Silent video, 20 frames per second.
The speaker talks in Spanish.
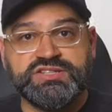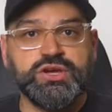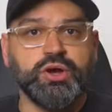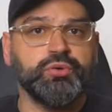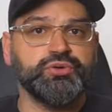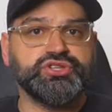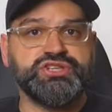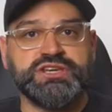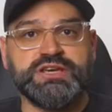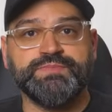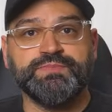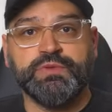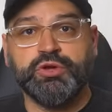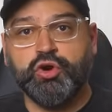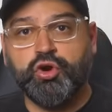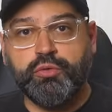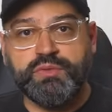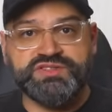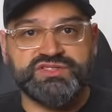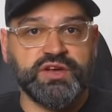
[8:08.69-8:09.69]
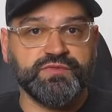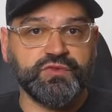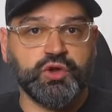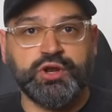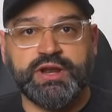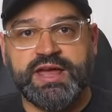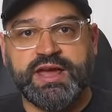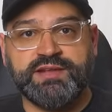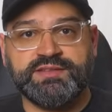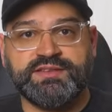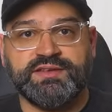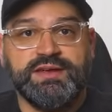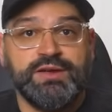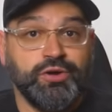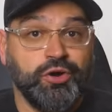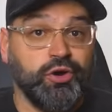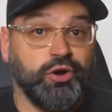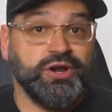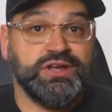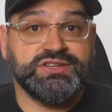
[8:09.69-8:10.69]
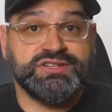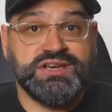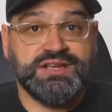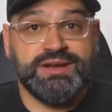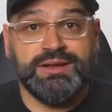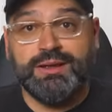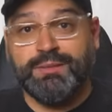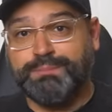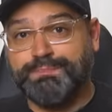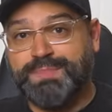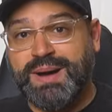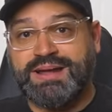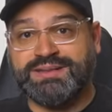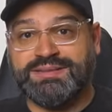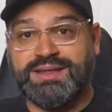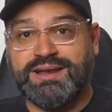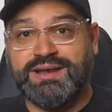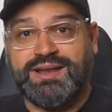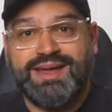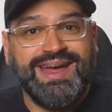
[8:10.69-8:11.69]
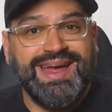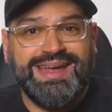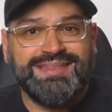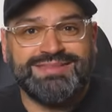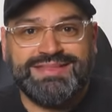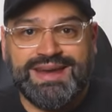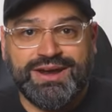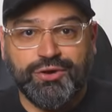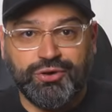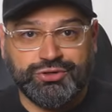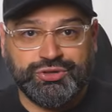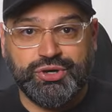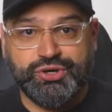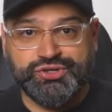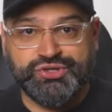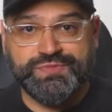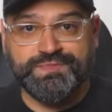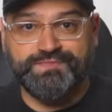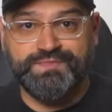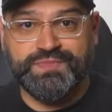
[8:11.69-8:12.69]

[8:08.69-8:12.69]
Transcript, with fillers: GOG, Ubisoft Connect, Origin, Battle, entre otros.